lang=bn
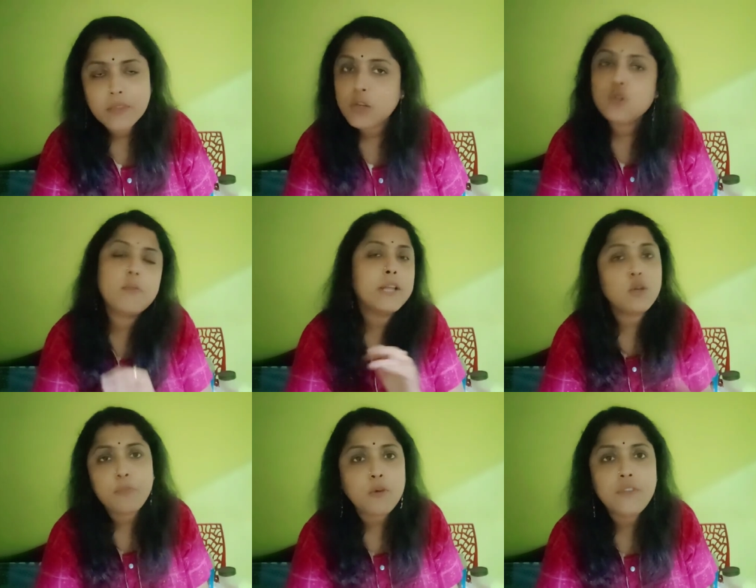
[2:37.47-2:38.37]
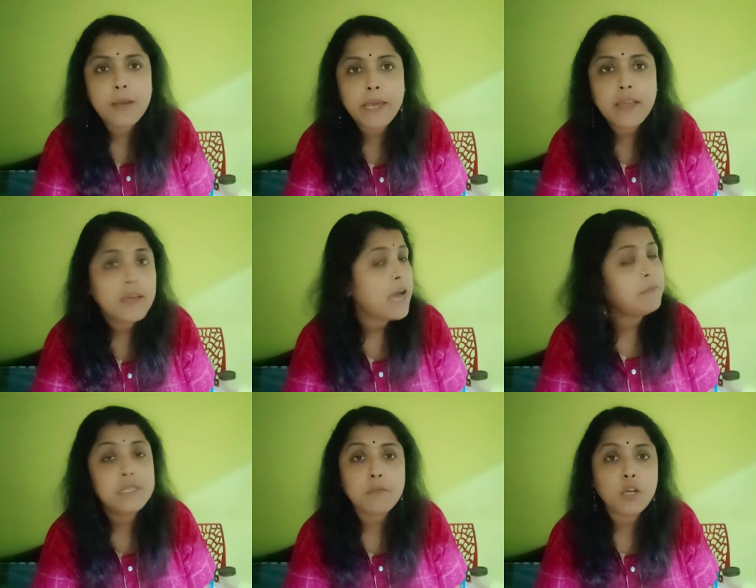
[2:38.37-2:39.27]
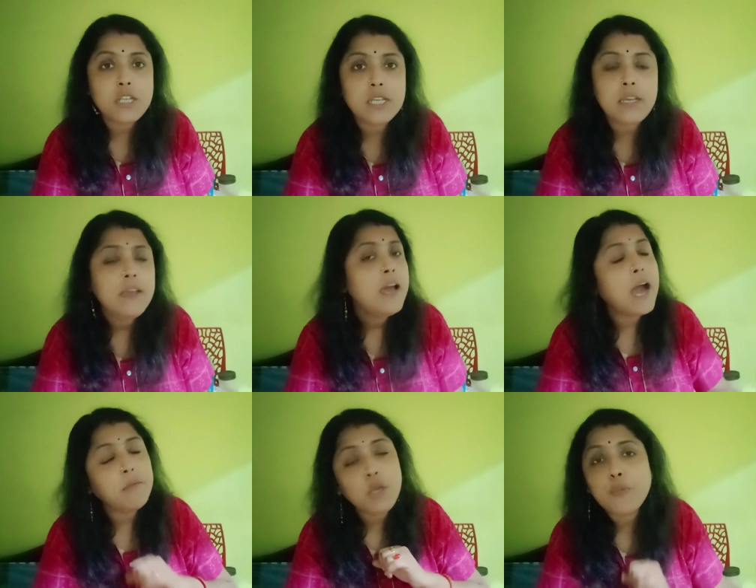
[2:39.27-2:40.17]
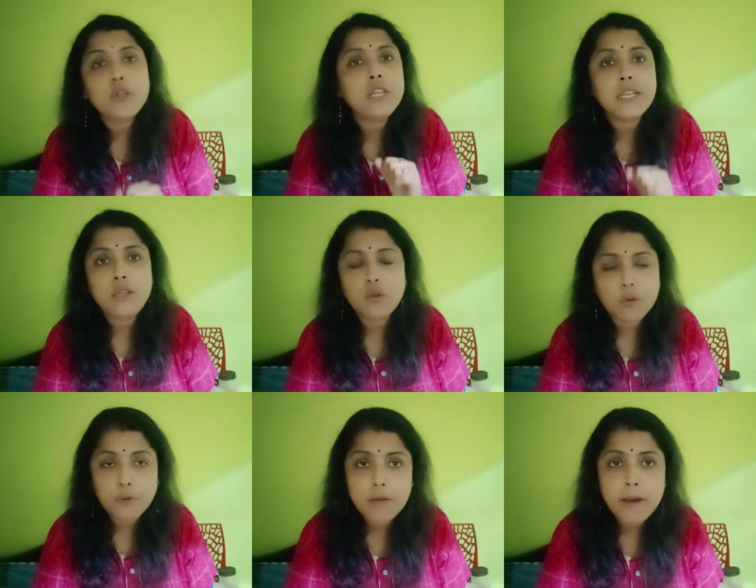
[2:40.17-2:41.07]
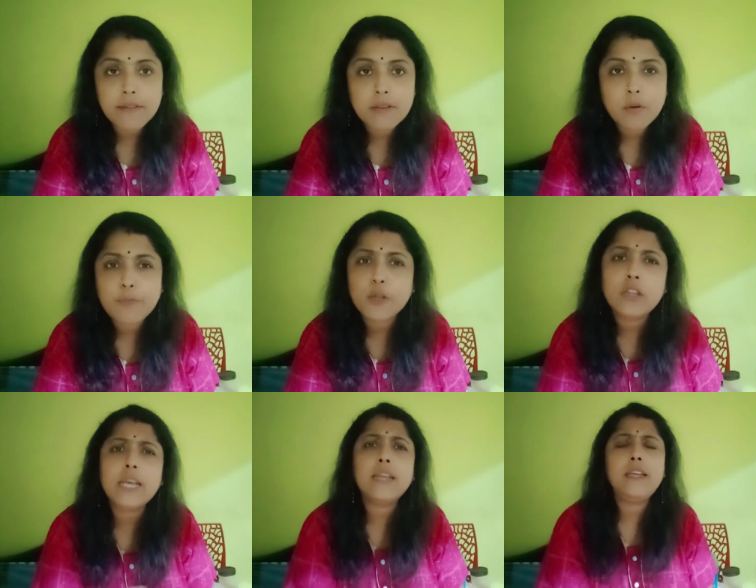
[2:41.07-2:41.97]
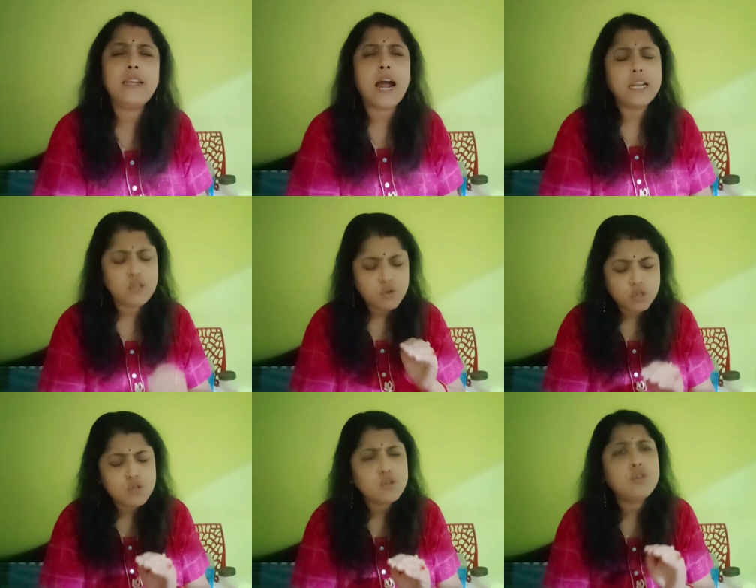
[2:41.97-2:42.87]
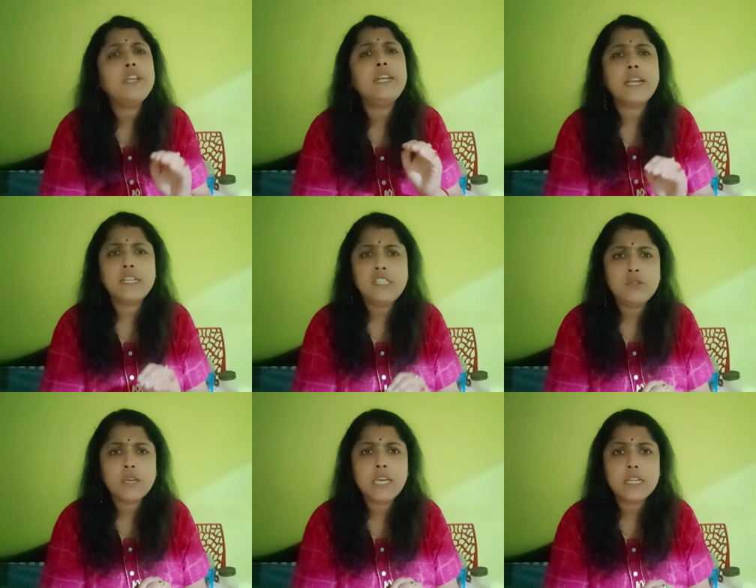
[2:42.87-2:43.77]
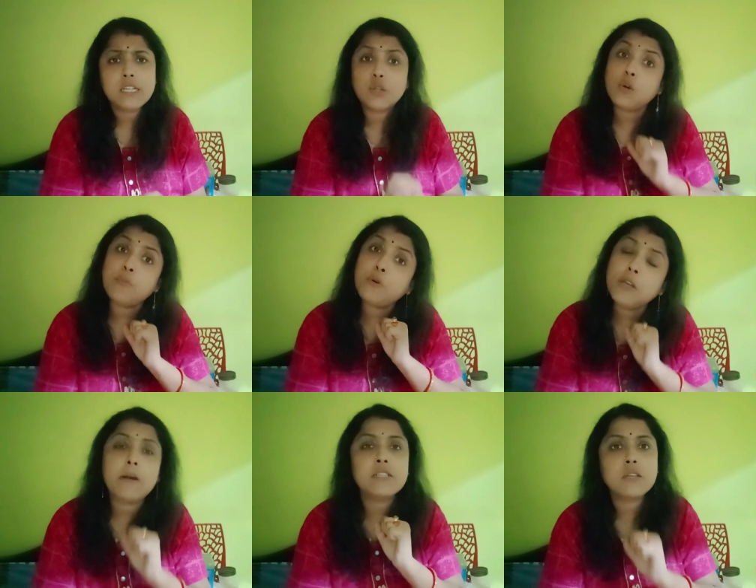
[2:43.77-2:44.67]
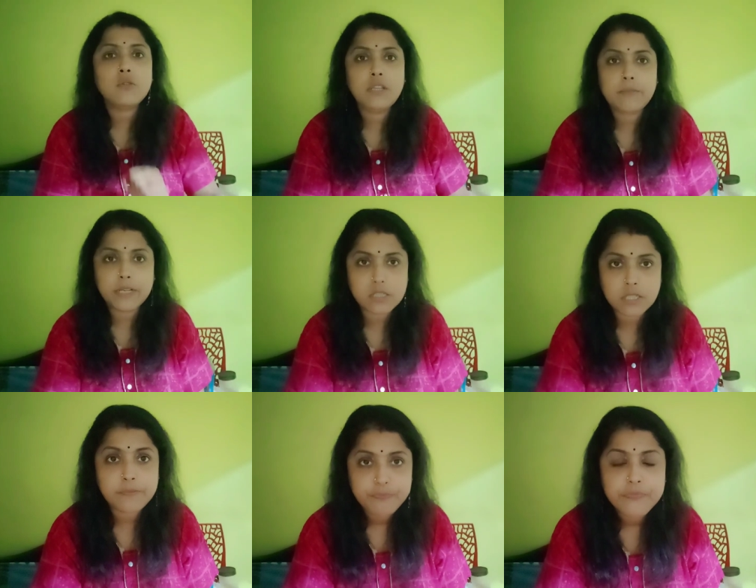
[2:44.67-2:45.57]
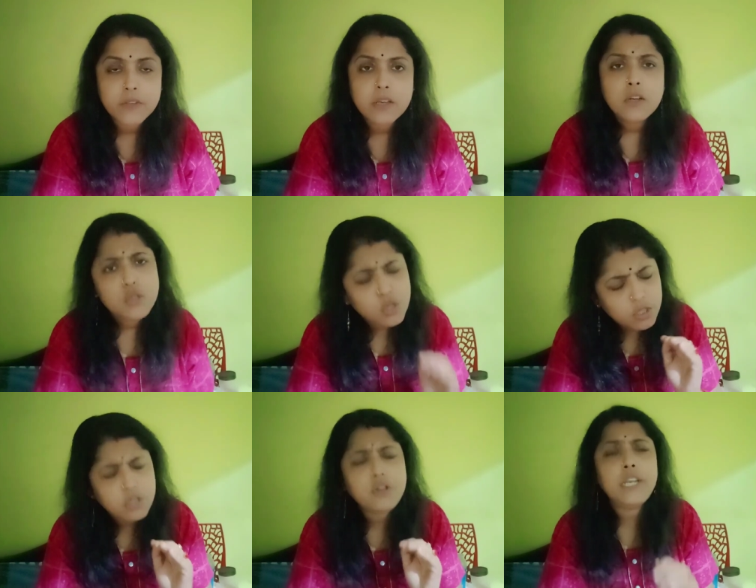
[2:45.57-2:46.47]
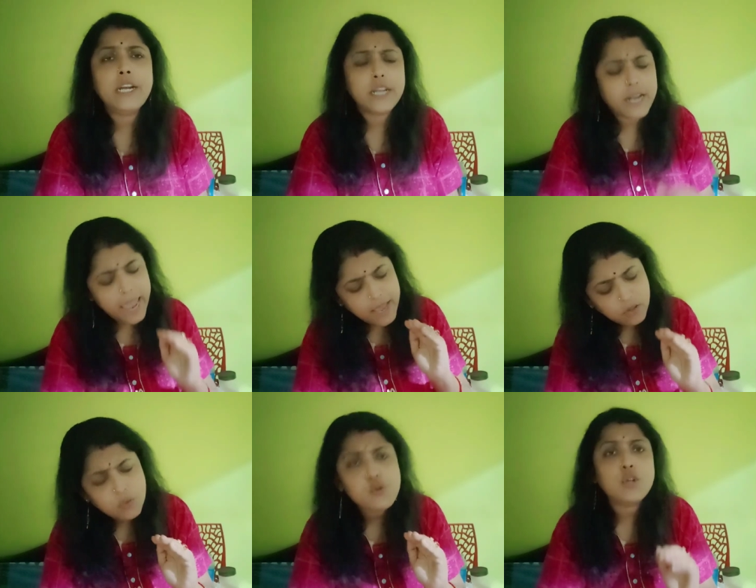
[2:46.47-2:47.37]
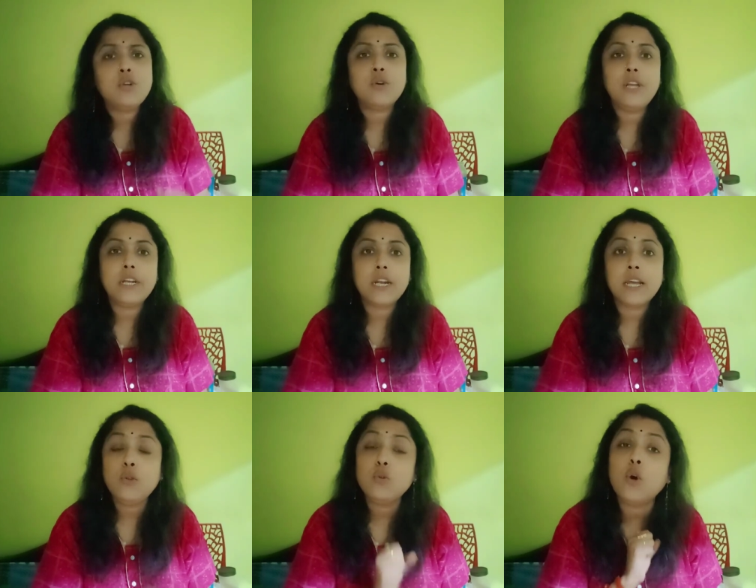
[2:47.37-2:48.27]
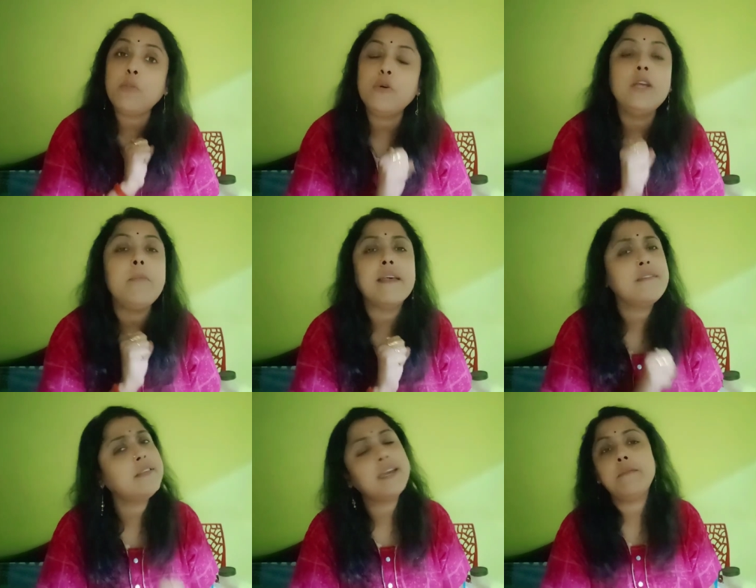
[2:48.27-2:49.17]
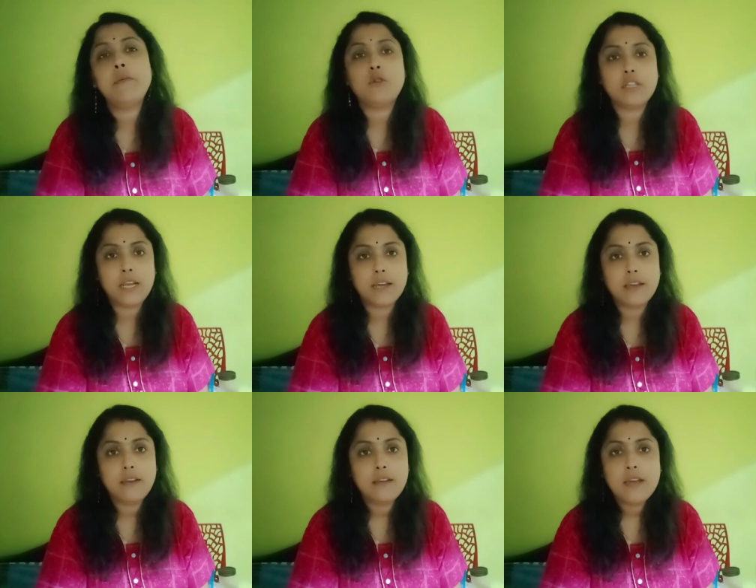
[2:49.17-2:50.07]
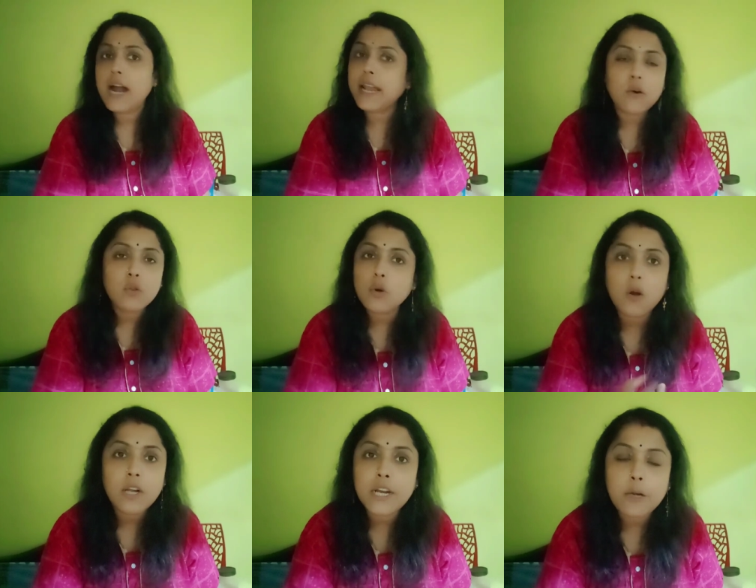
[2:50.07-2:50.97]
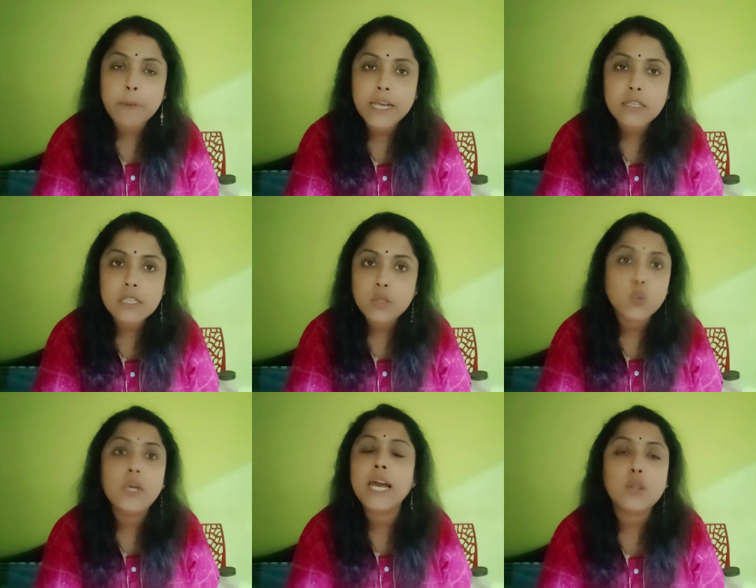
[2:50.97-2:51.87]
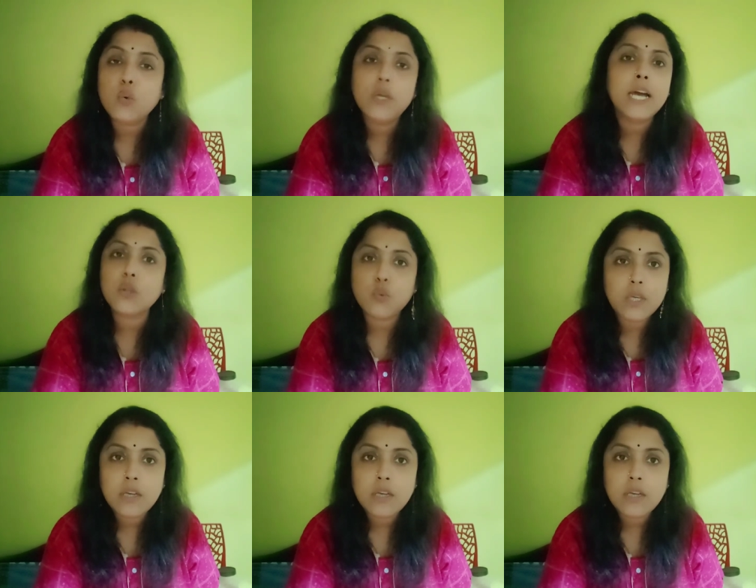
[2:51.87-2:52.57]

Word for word: সোমা তো প্রুফ দেবেই আমি যে বলেছি আমিও প্রত্যেক দিন তোর পদে বাস দেবো প্রত্যেক দিন আরে ছোট ছোট ক্রিয়েটার আছি তো কি আছে তোর পদে বাসটা তো দিতে পারছি ছোট্ট ক্রিয়েটার একদম ছোট্ট ক্রিয়েটার কিন্তু তোর পদে বাদ দিতে হেভি মজা লাগে আর এখন তো কন্টেন্ট পেয়ে গেছি তুই আর তুই আর তুই